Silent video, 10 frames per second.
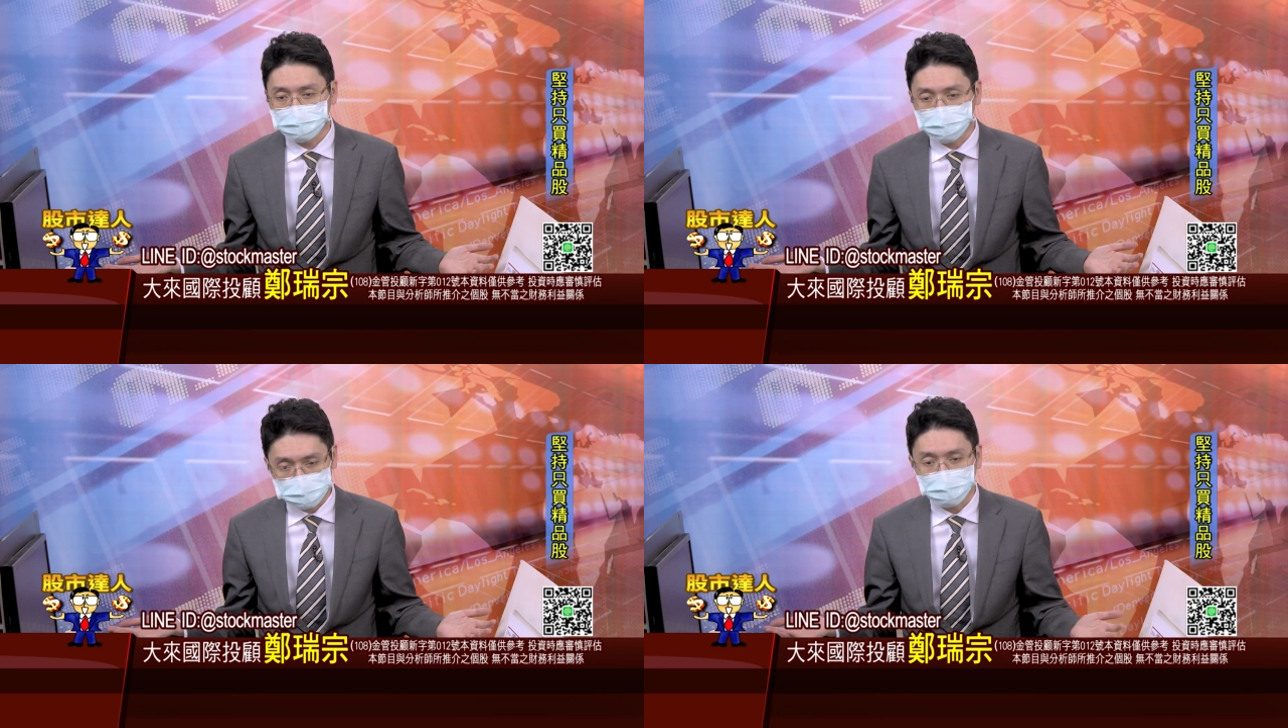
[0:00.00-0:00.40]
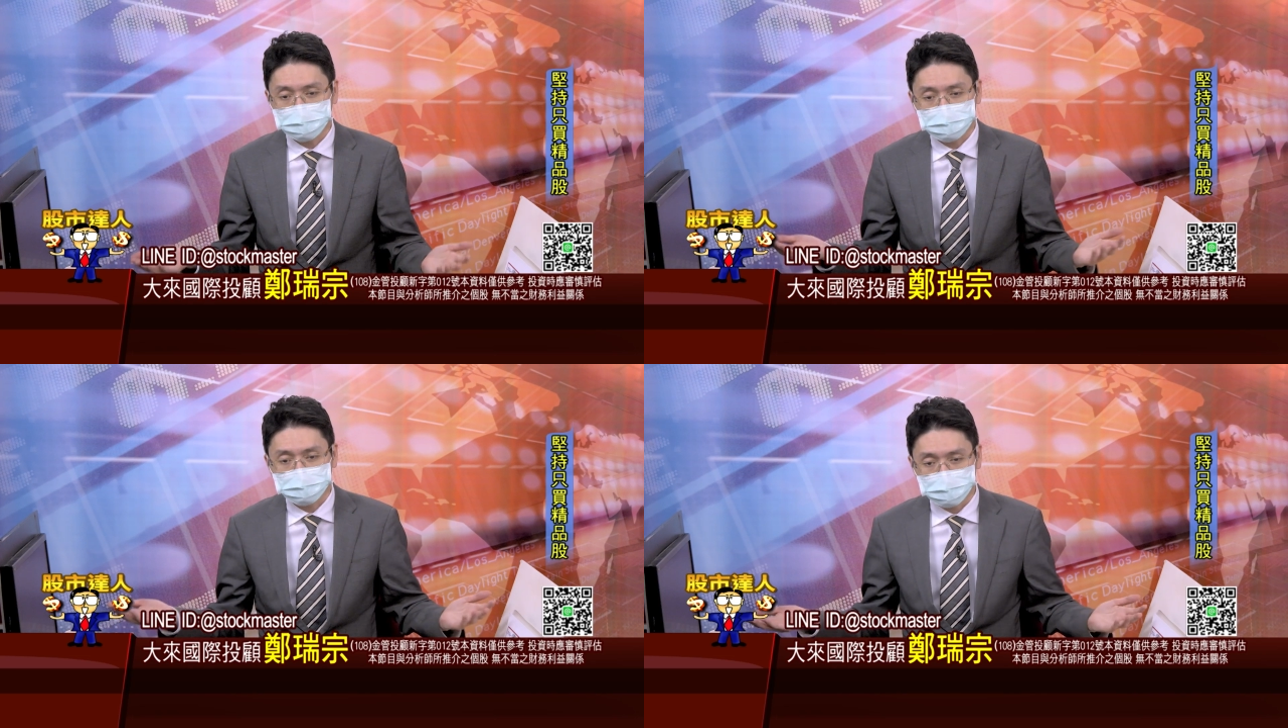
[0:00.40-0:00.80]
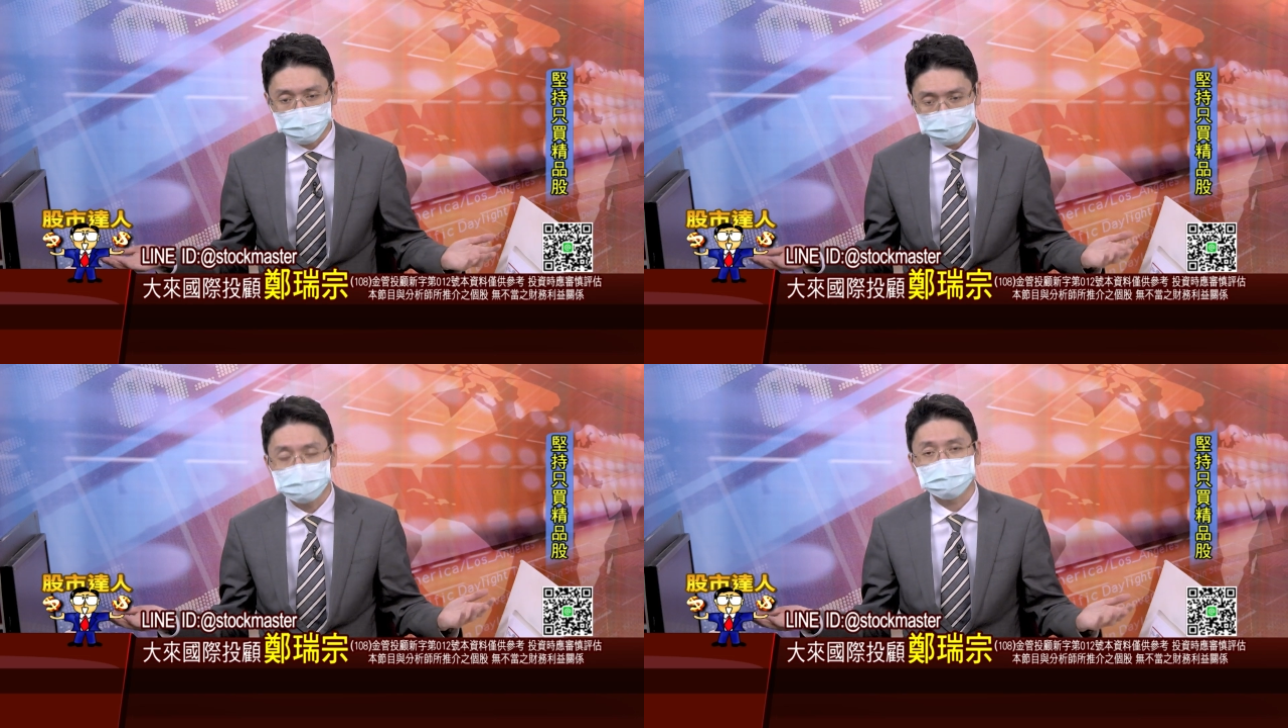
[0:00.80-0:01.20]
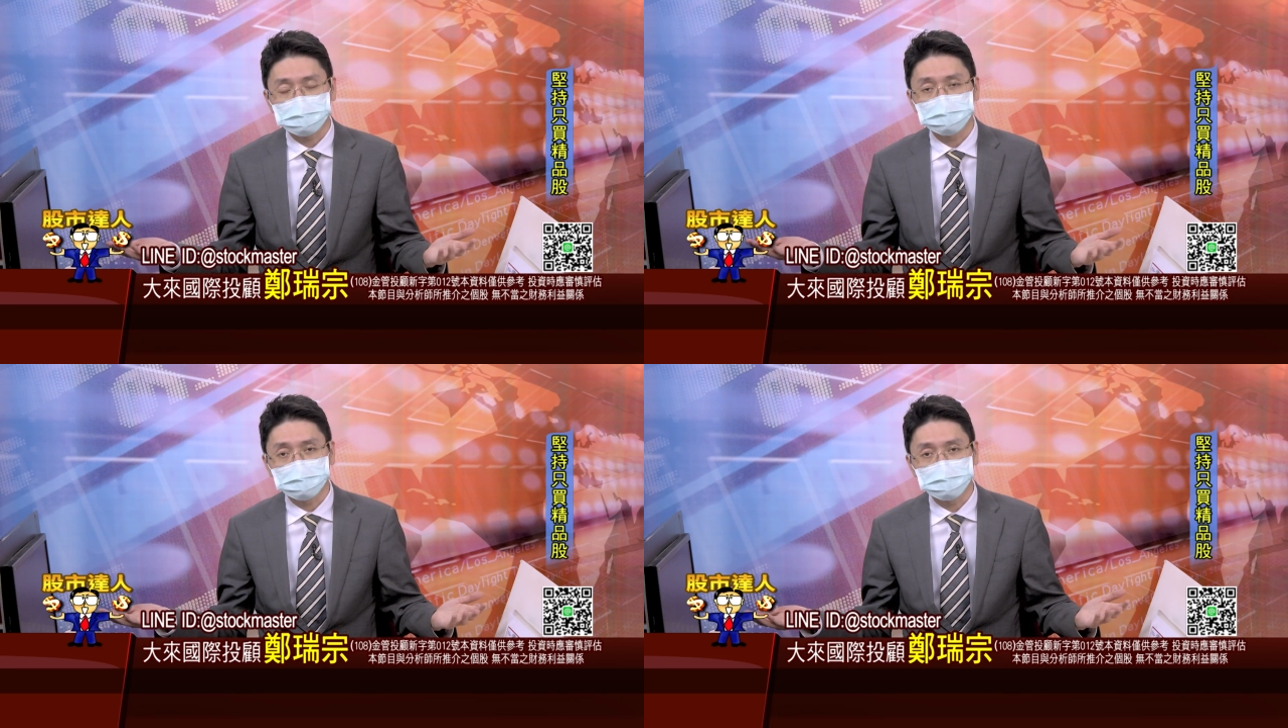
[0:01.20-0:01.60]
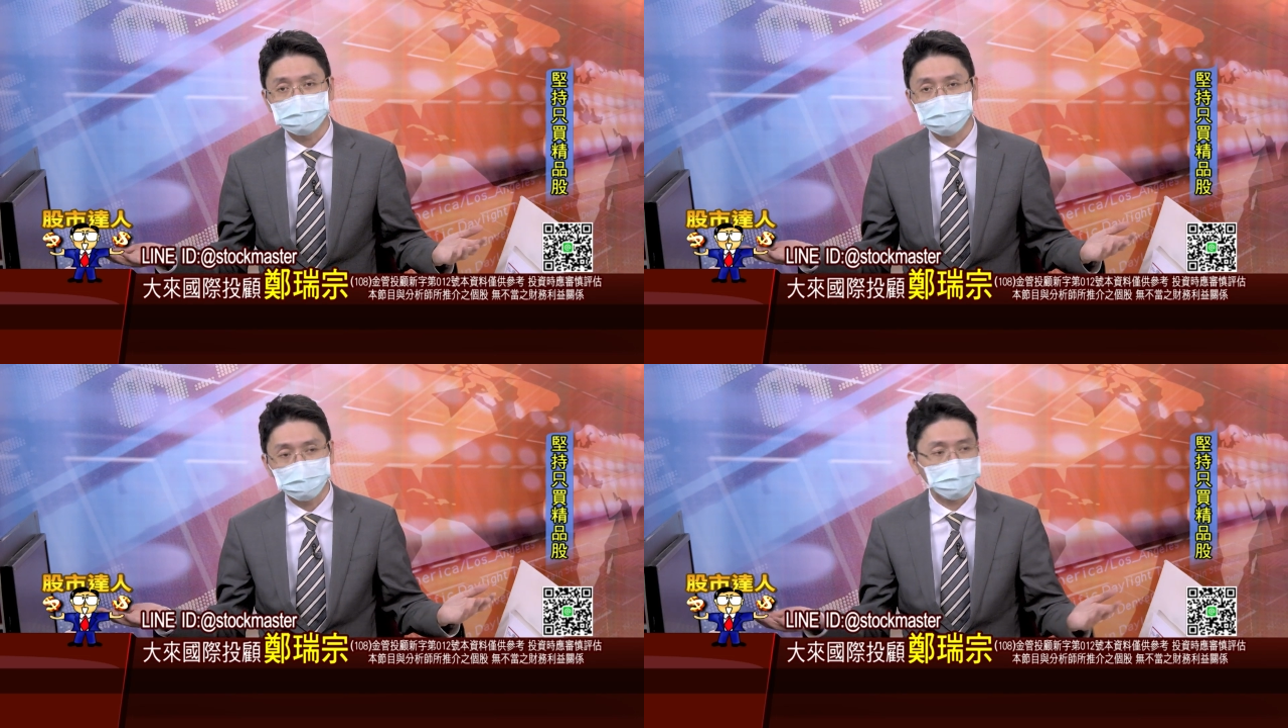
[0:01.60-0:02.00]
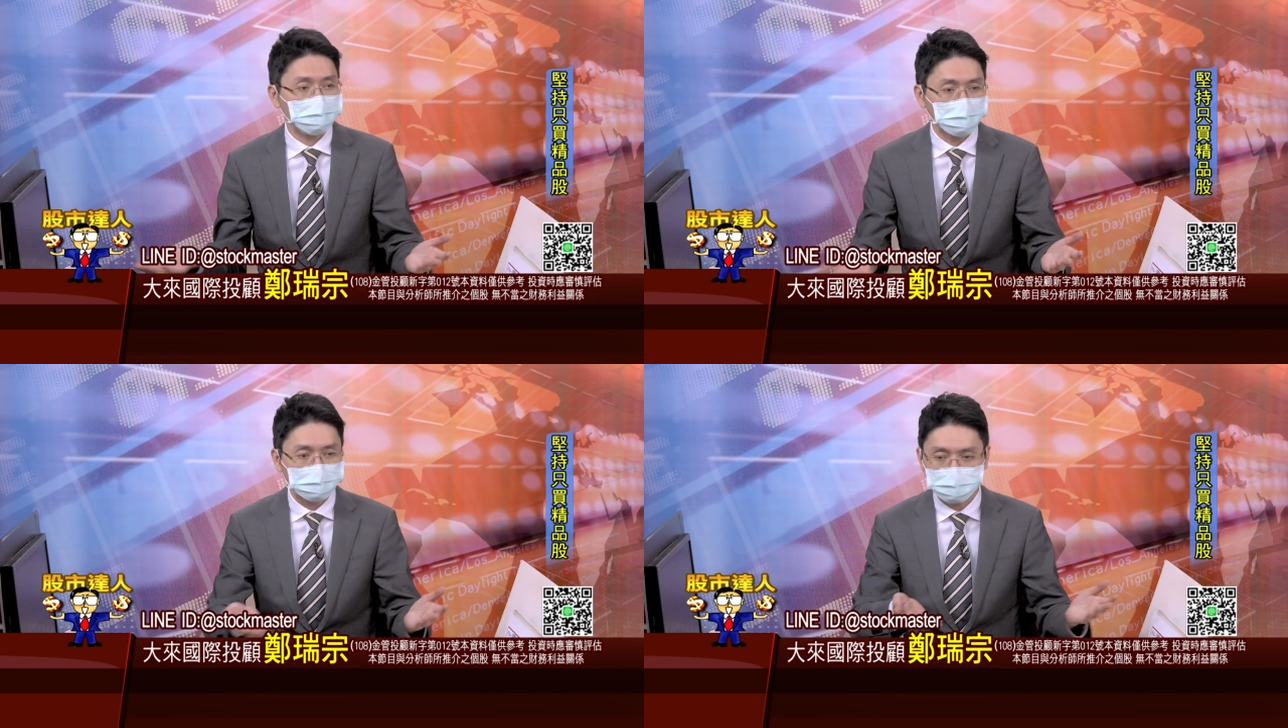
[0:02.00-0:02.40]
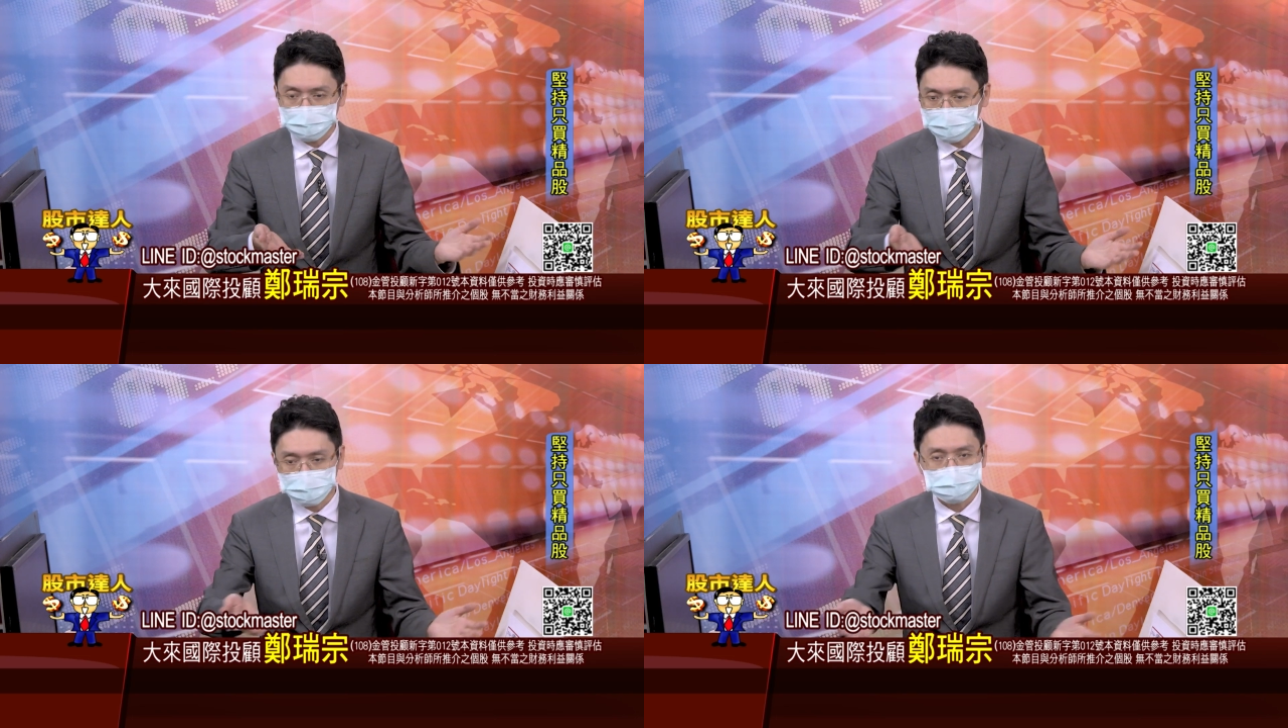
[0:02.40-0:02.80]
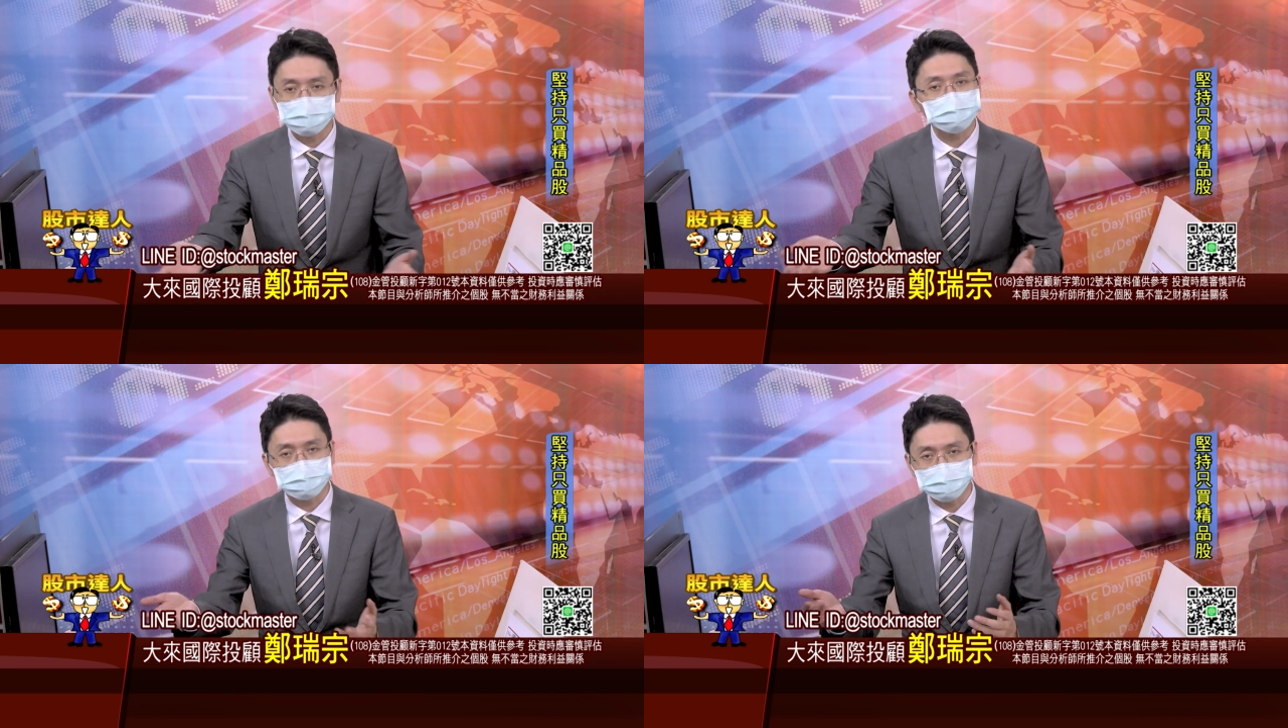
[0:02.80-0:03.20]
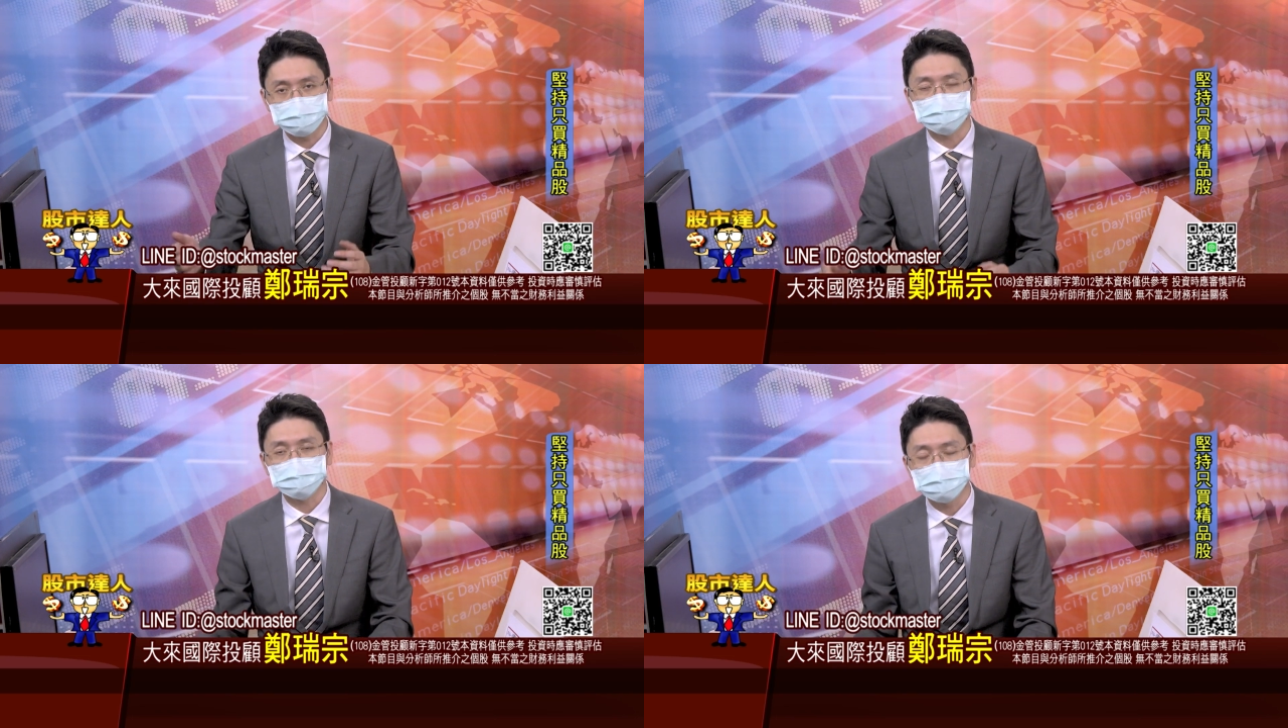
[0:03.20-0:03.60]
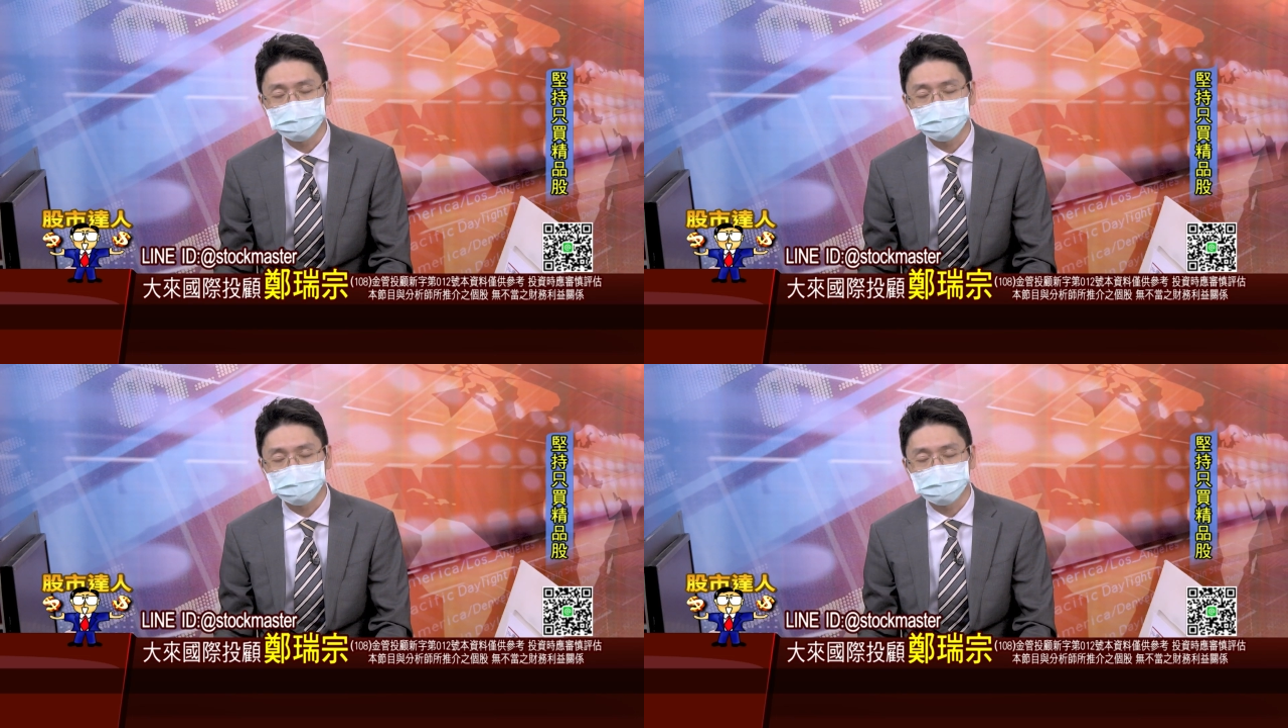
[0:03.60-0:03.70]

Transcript: 我相信我是有这个能力，可以把大家带到新主流去的。